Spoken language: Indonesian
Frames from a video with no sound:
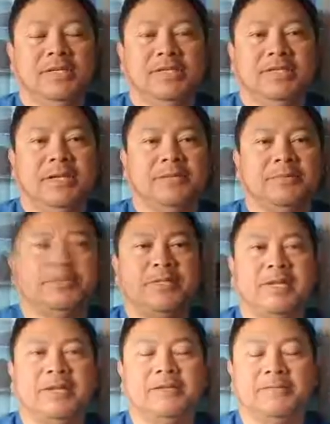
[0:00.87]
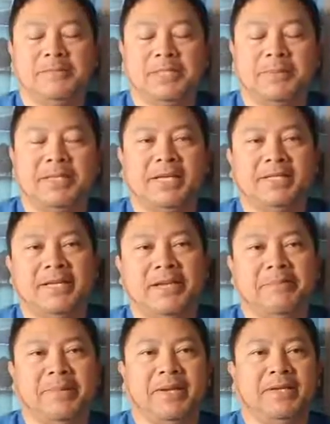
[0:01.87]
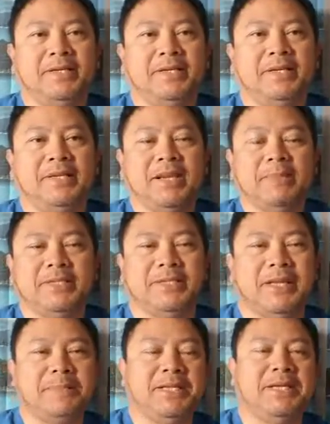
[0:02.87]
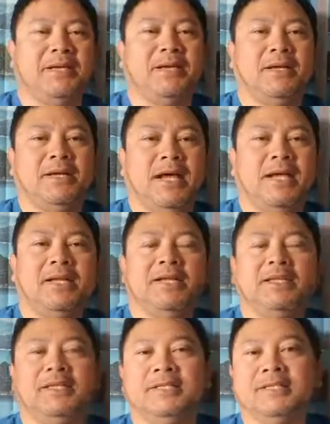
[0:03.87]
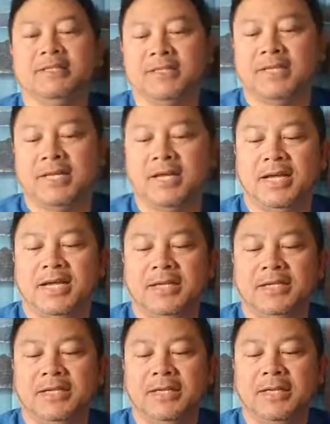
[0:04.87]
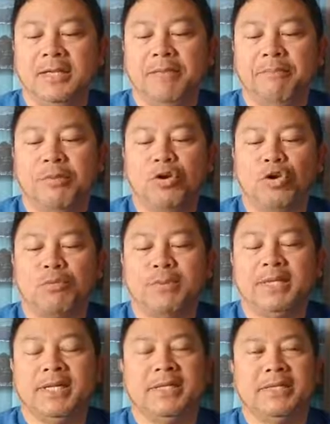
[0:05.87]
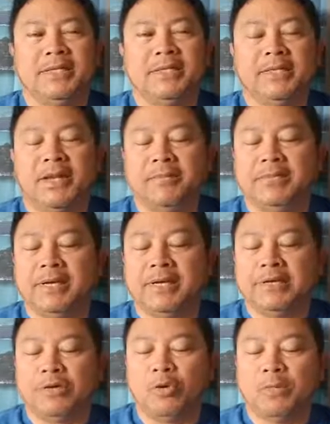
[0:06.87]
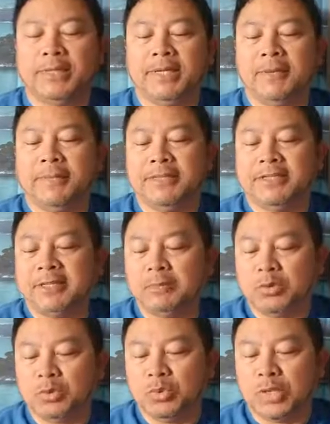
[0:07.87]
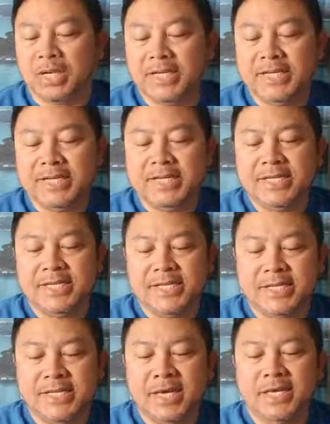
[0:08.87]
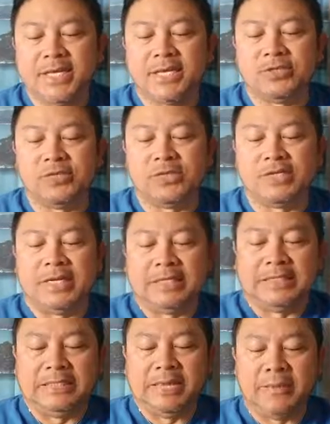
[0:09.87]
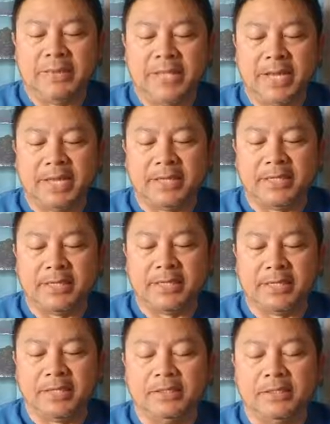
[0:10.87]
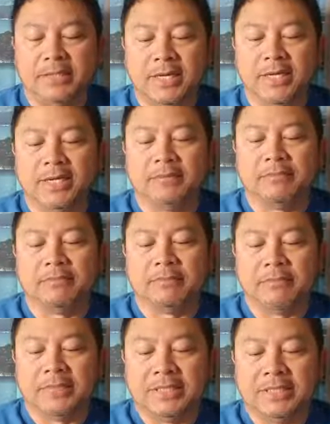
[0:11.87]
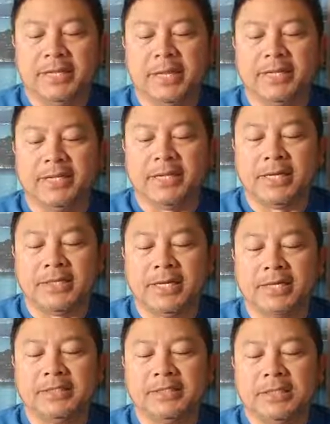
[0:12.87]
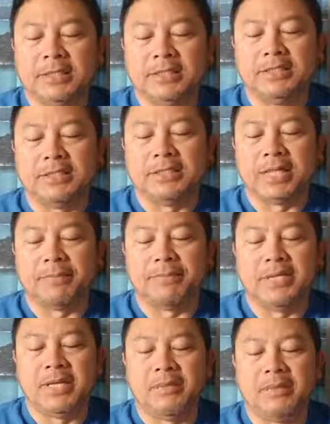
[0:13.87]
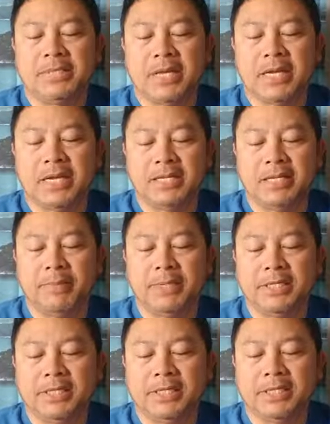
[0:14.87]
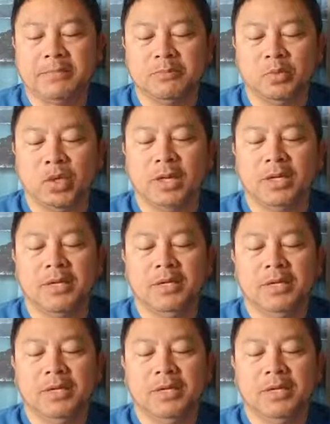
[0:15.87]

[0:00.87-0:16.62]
Salam saudara, bersama dengan saya Melki. Rema saya pada hari ini tentang pengorbanan. Terambil dari Roma 8 ayat 32. Ia Yesus yang tidak menyayangkan ia yang tidak menyayangkan anaknya sendiri tetapi yang menyerahkannya bagi kita semua.